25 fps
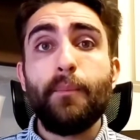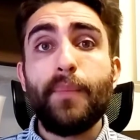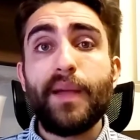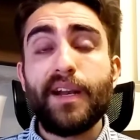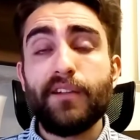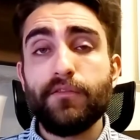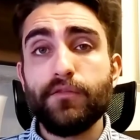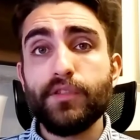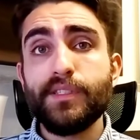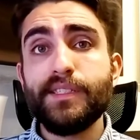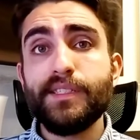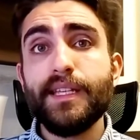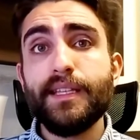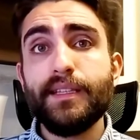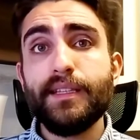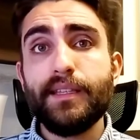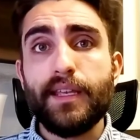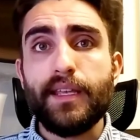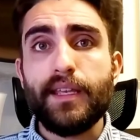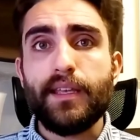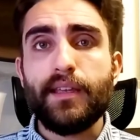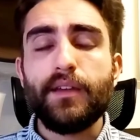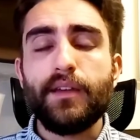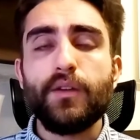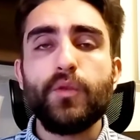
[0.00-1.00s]
Para você
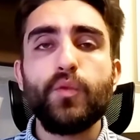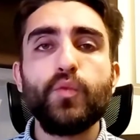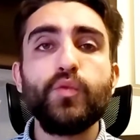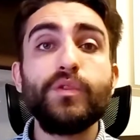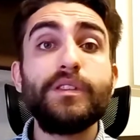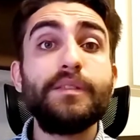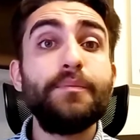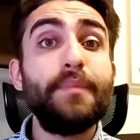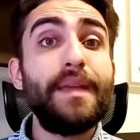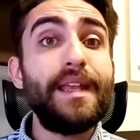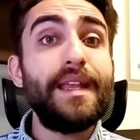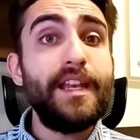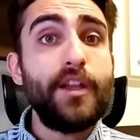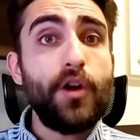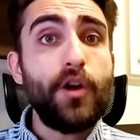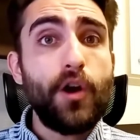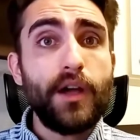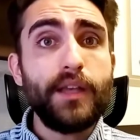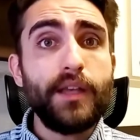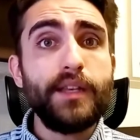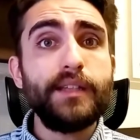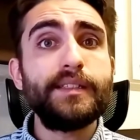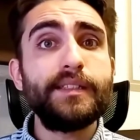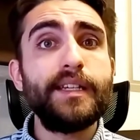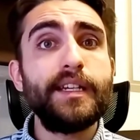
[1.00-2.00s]
ter os
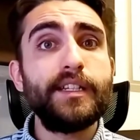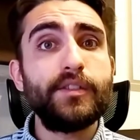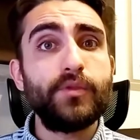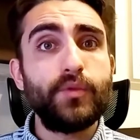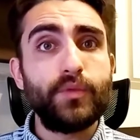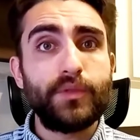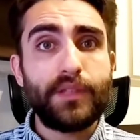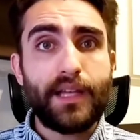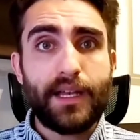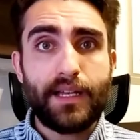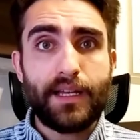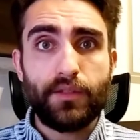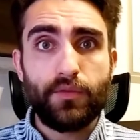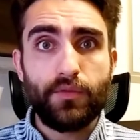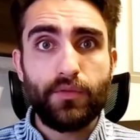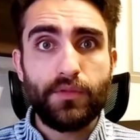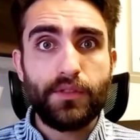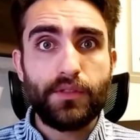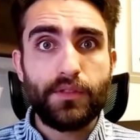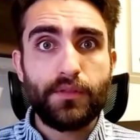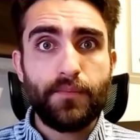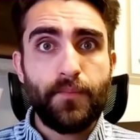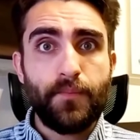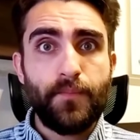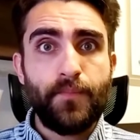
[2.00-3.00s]
melhores
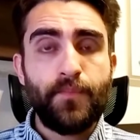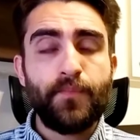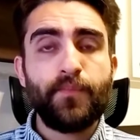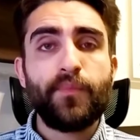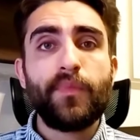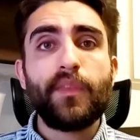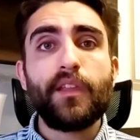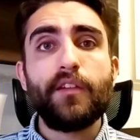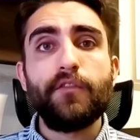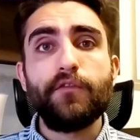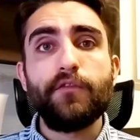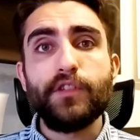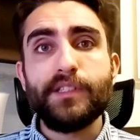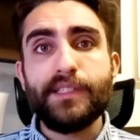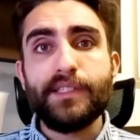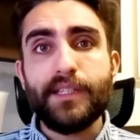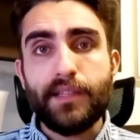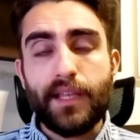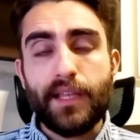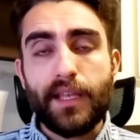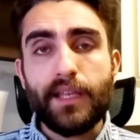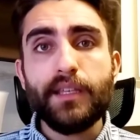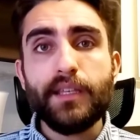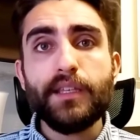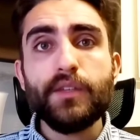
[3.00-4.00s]
resultados, você
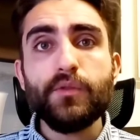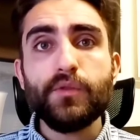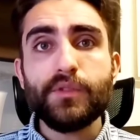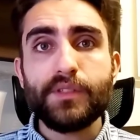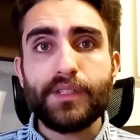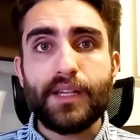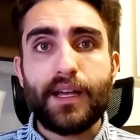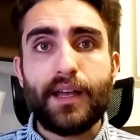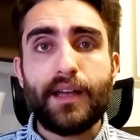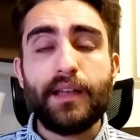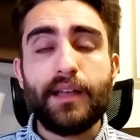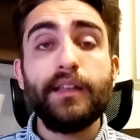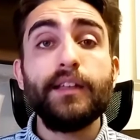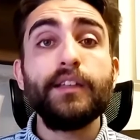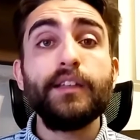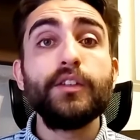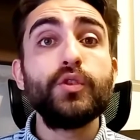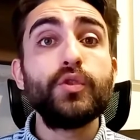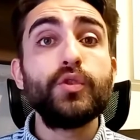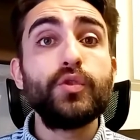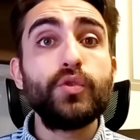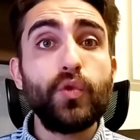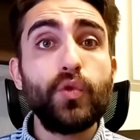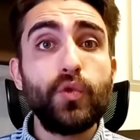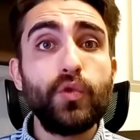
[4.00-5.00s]
tem que usar
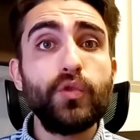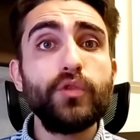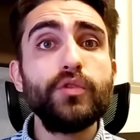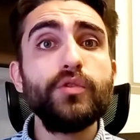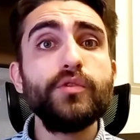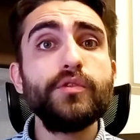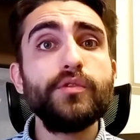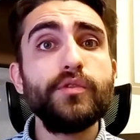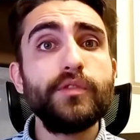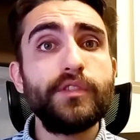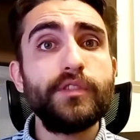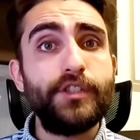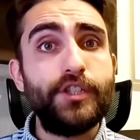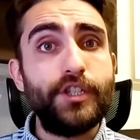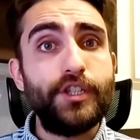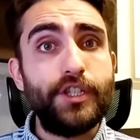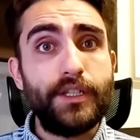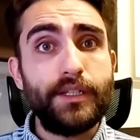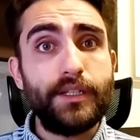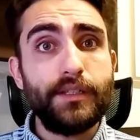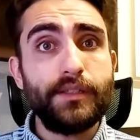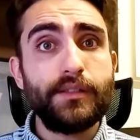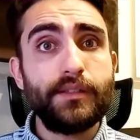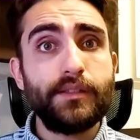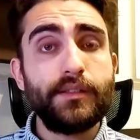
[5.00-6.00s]
todos os
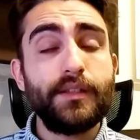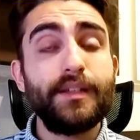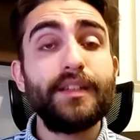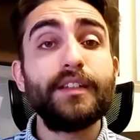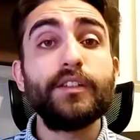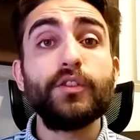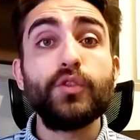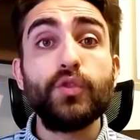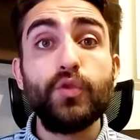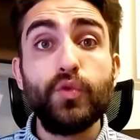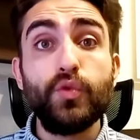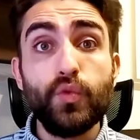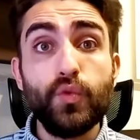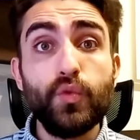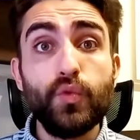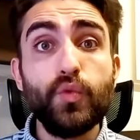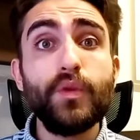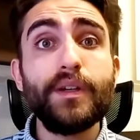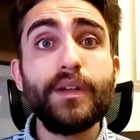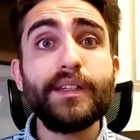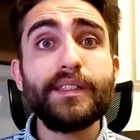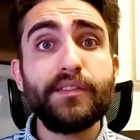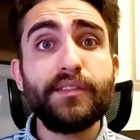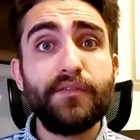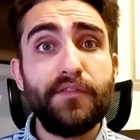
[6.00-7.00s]
dias,
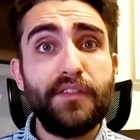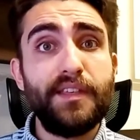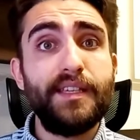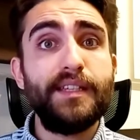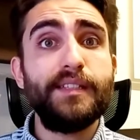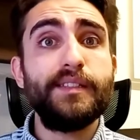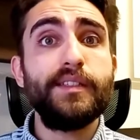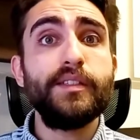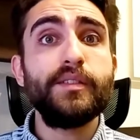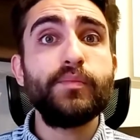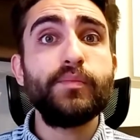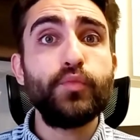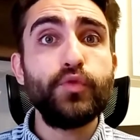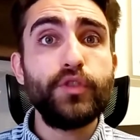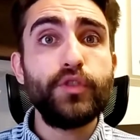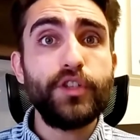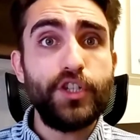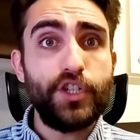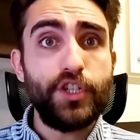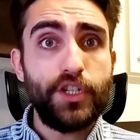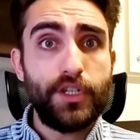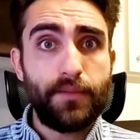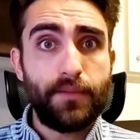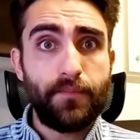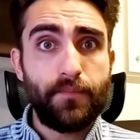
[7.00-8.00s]
duas vezes por
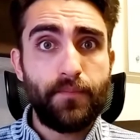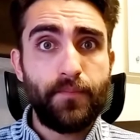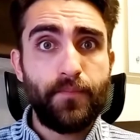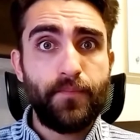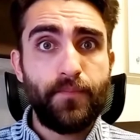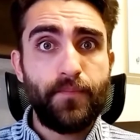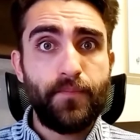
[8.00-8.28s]
dia.